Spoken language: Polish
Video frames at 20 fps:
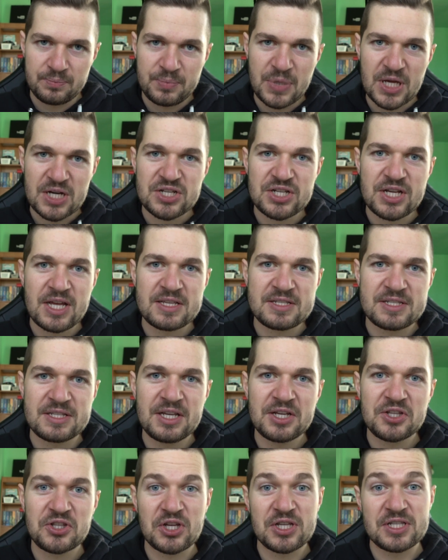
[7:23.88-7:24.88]
Pierwsza z
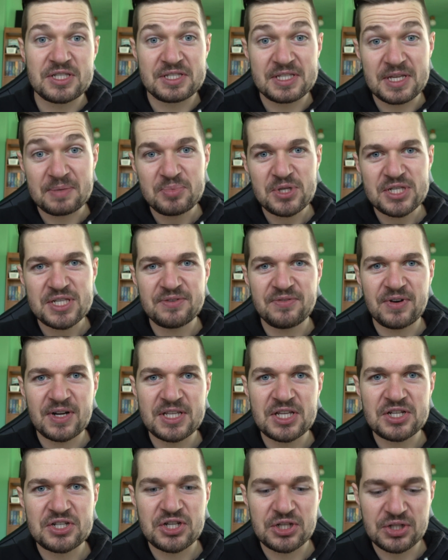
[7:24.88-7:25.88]
nich to jest
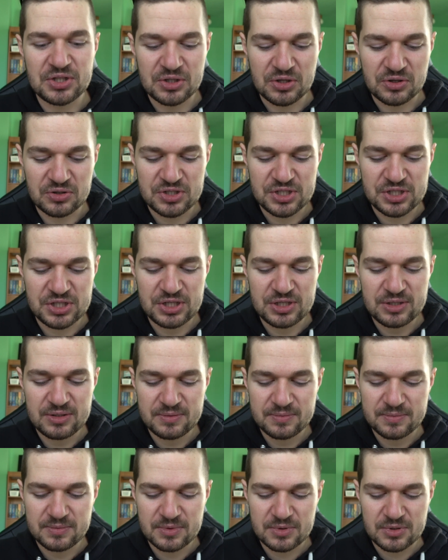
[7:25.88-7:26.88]
zapisywanie
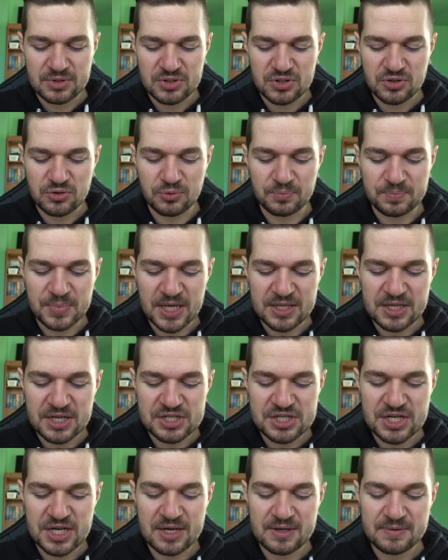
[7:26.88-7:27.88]
czynności,
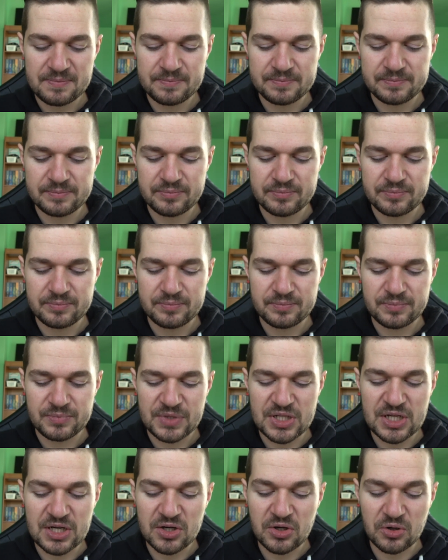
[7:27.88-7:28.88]
skupianie się
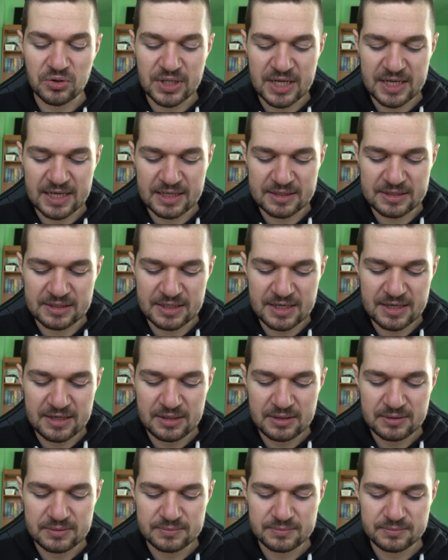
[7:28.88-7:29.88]
tylko na
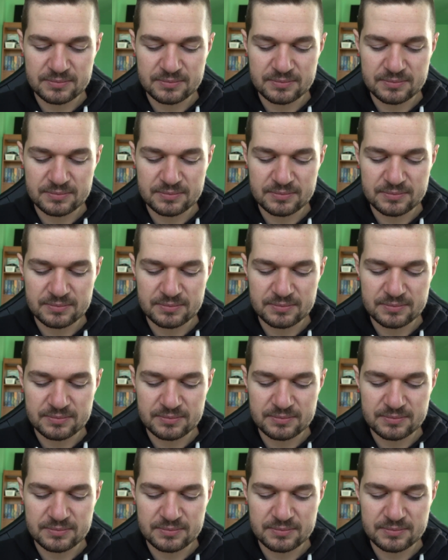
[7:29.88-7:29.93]
jednej